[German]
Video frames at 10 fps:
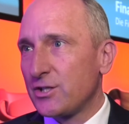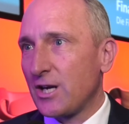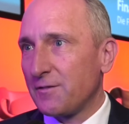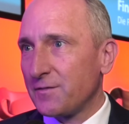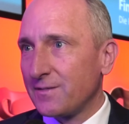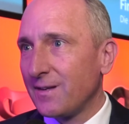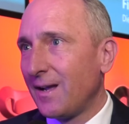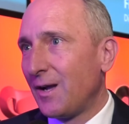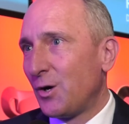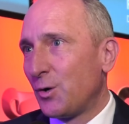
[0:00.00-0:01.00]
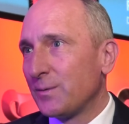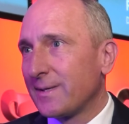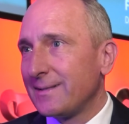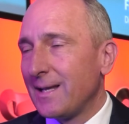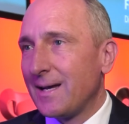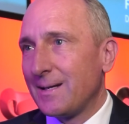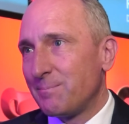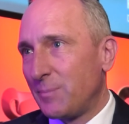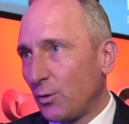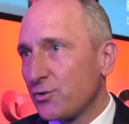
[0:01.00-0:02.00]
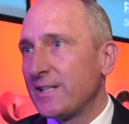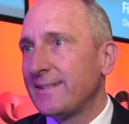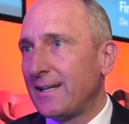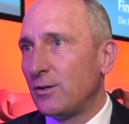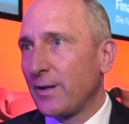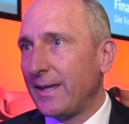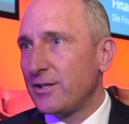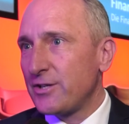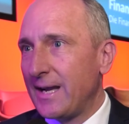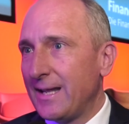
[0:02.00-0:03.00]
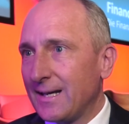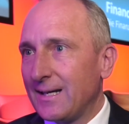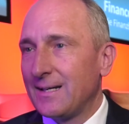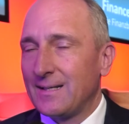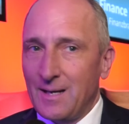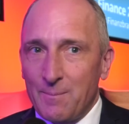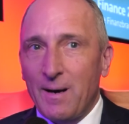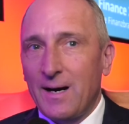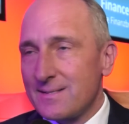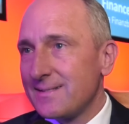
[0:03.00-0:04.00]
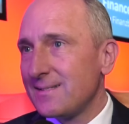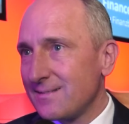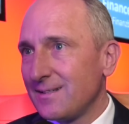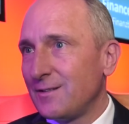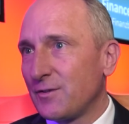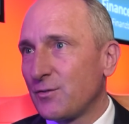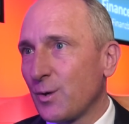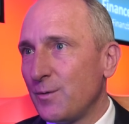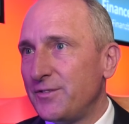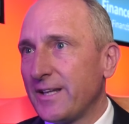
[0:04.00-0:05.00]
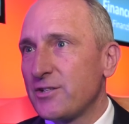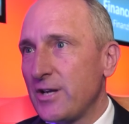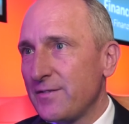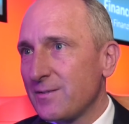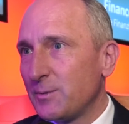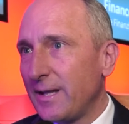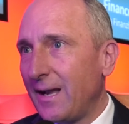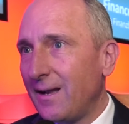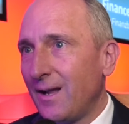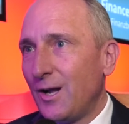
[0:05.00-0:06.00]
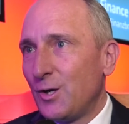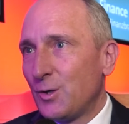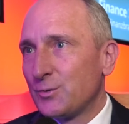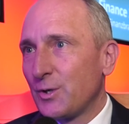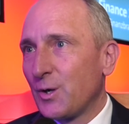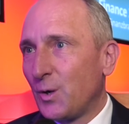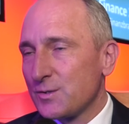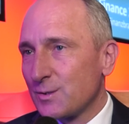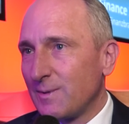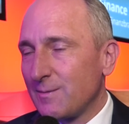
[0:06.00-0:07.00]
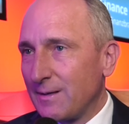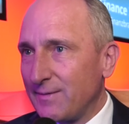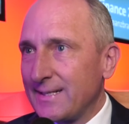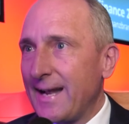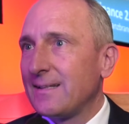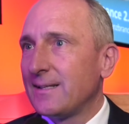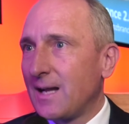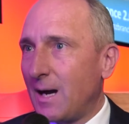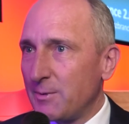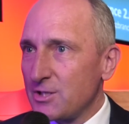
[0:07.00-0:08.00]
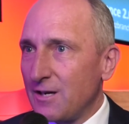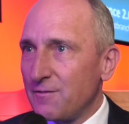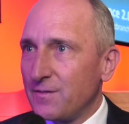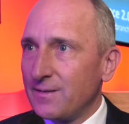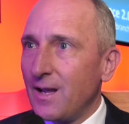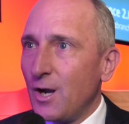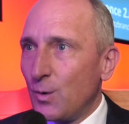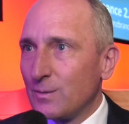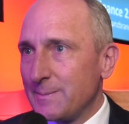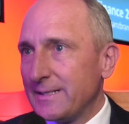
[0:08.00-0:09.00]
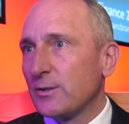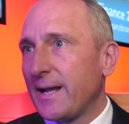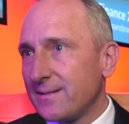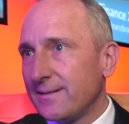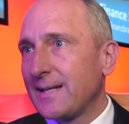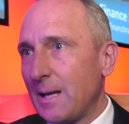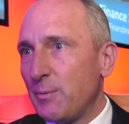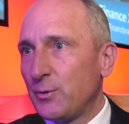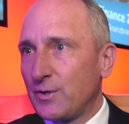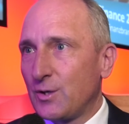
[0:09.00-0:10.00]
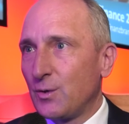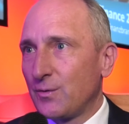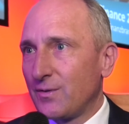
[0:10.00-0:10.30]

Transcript: schafft. Und gerade die Blockchain-Technologie ist eigentlich eine Basis für zukünftige Geschäftsmodelle. Und da geht es darum, dass wir auf einen rechtlichen Rahmen schaffen und damit auch Rechtssicherheit bieten kann.